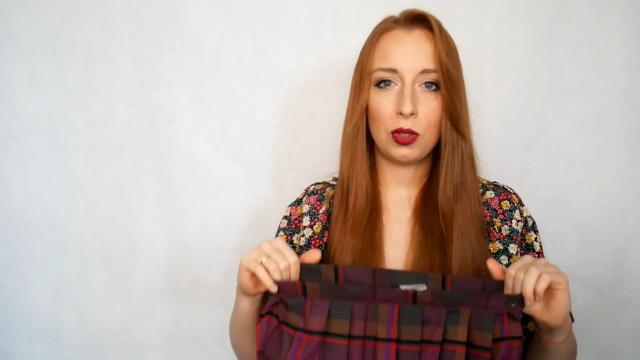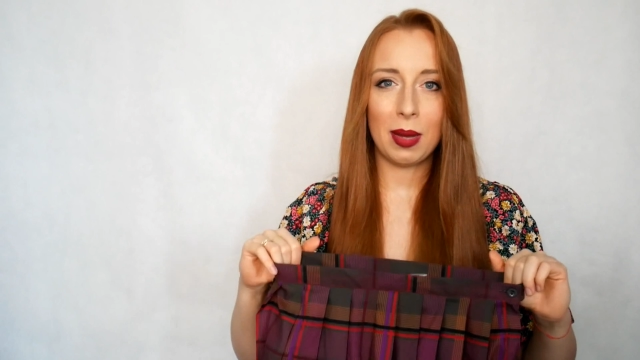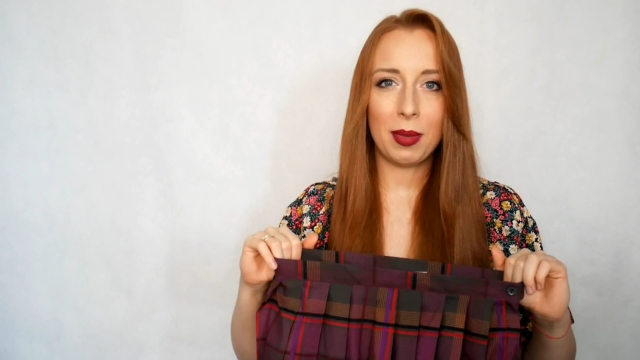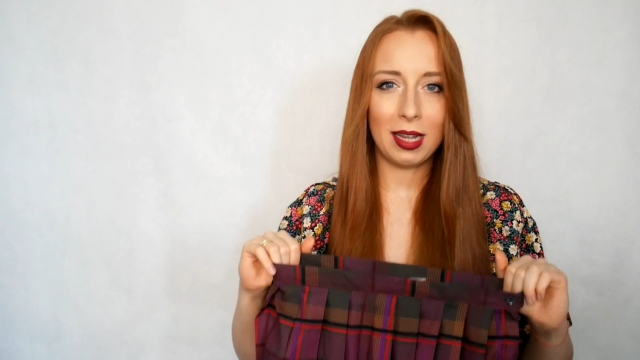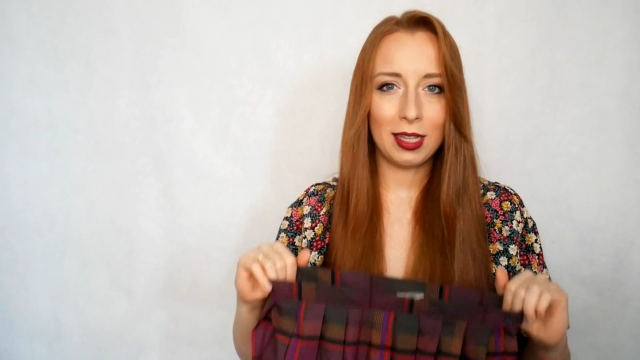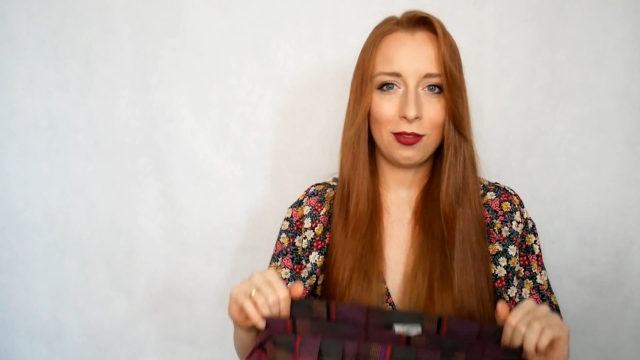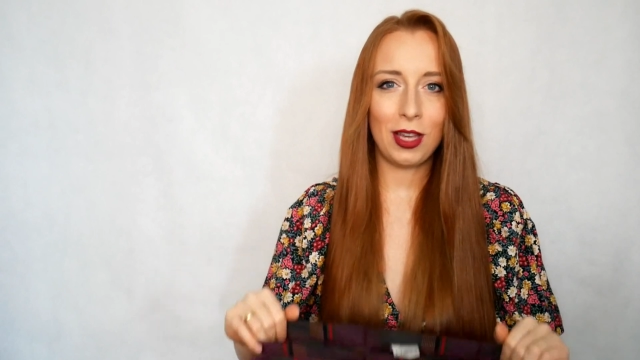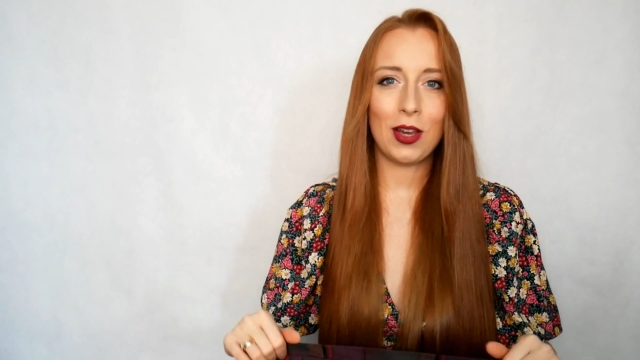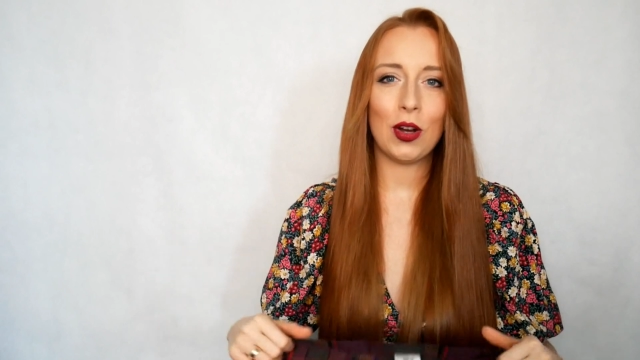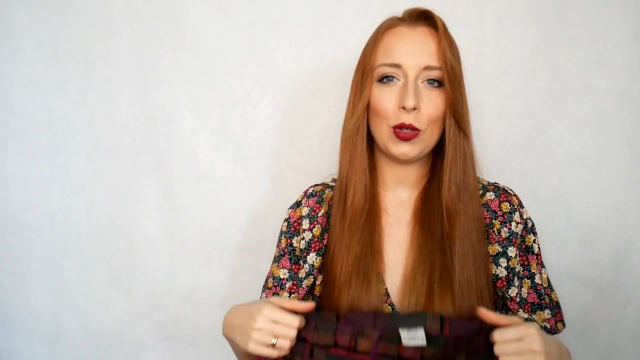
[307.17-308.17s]
dam radę w
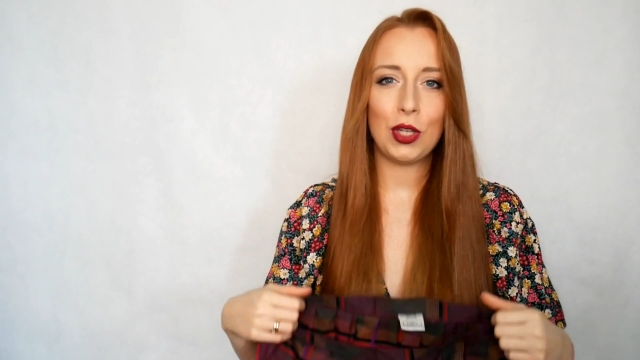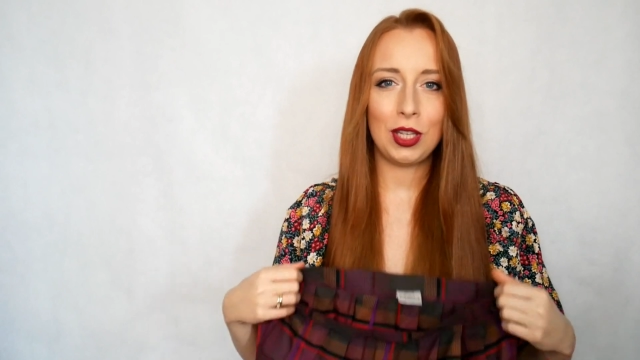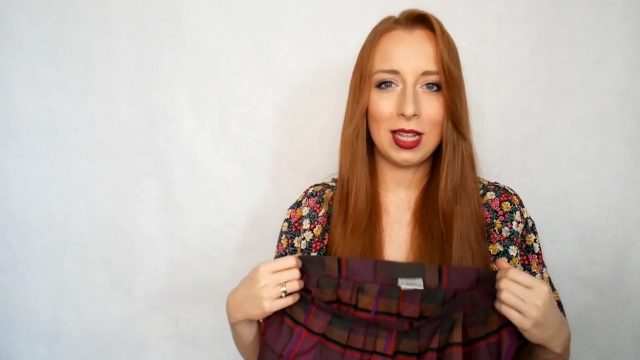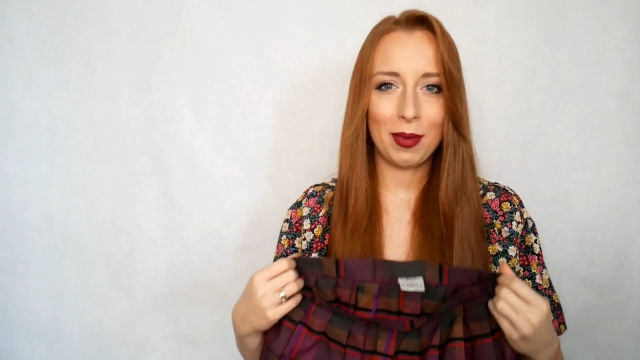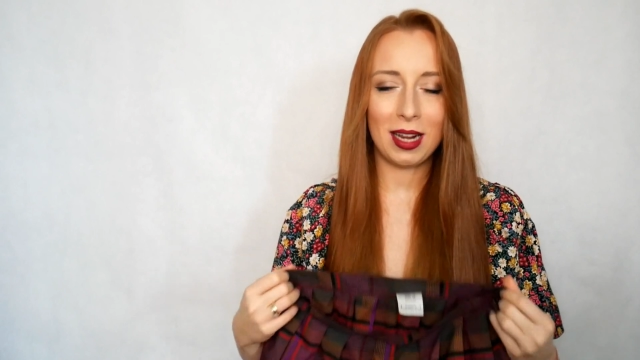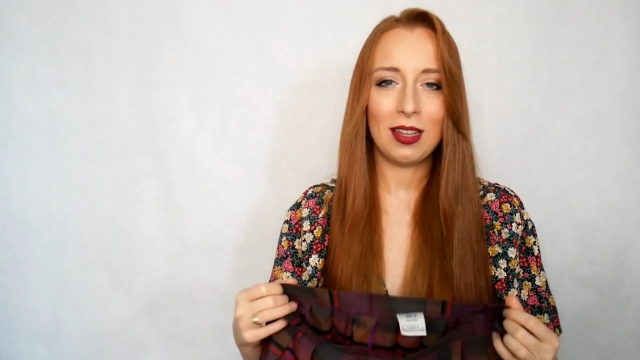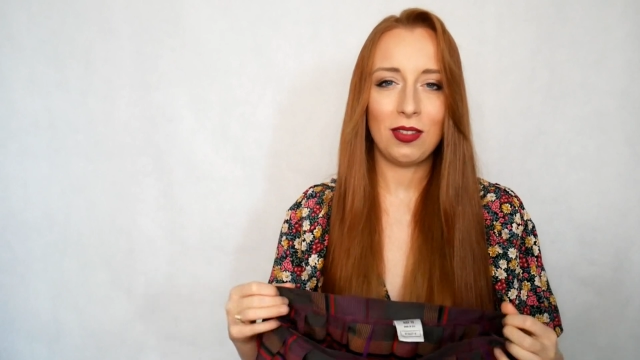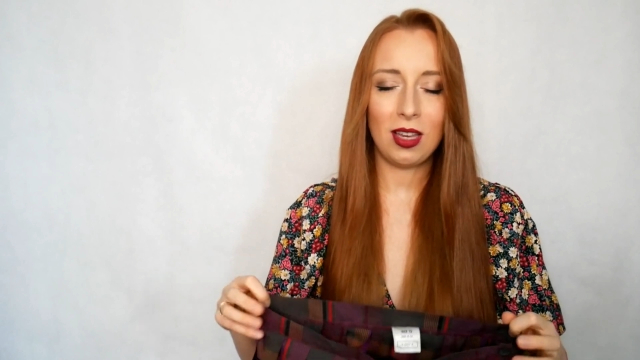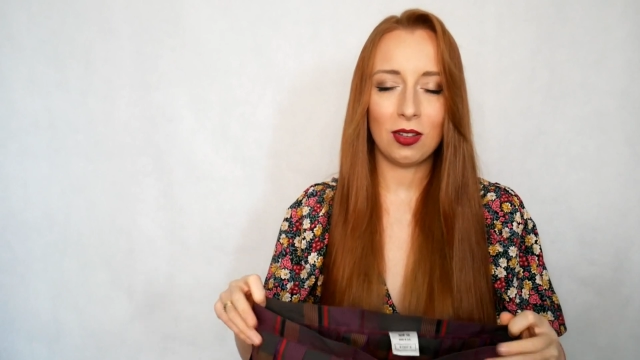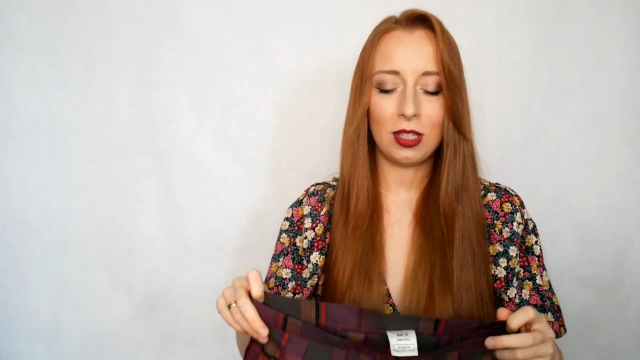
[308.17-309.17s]
niej chodzić i dam radę w
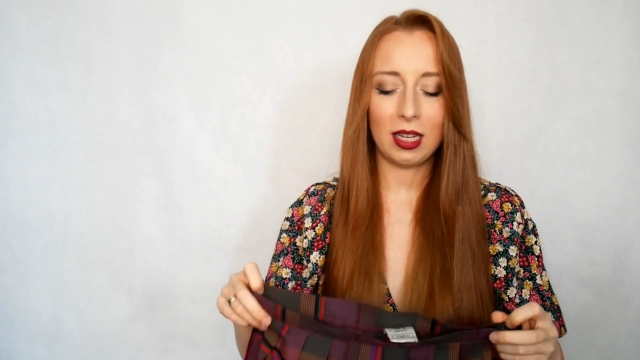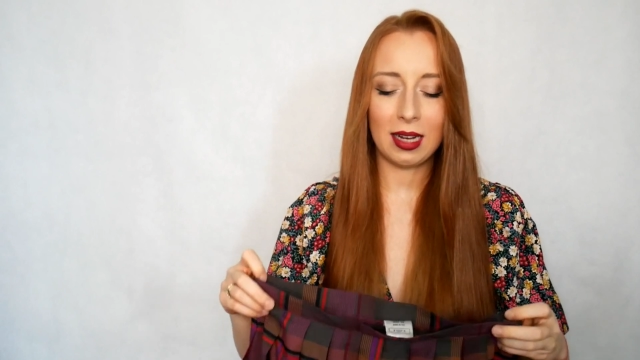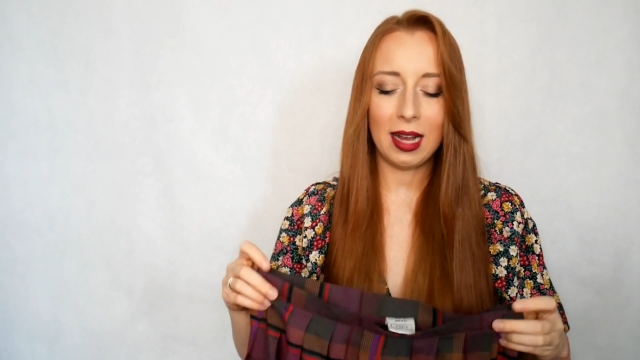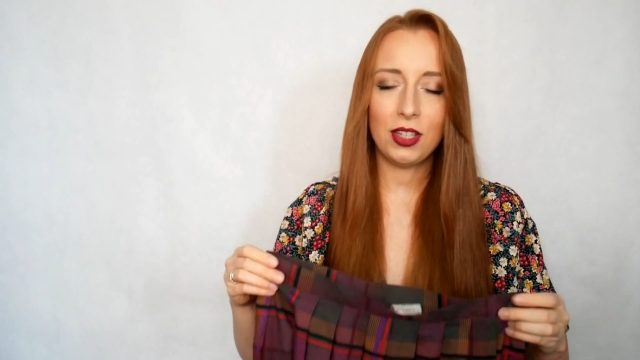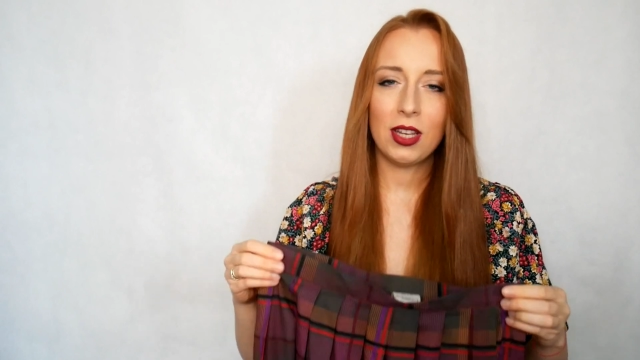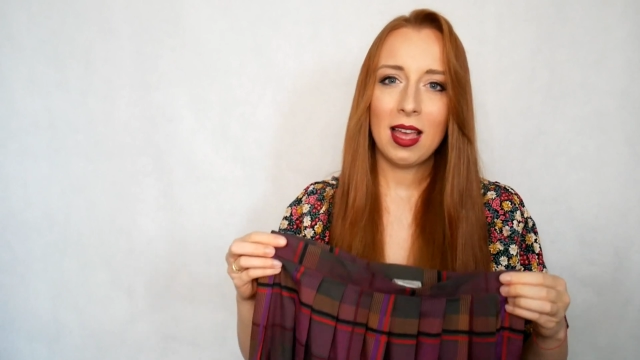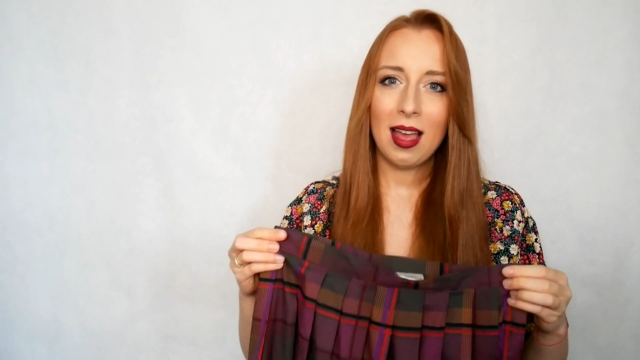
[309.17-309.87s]
niej oddychać,